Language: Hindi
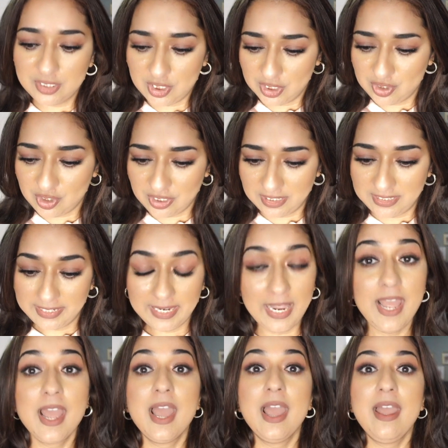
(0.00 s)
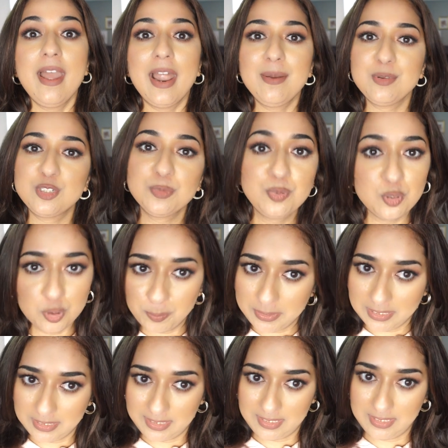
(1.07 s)
से चेंज कर लिए हैं एंड मुझे भूख भी
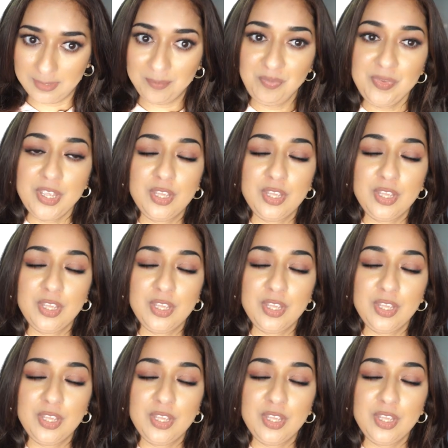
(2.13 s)
लगी है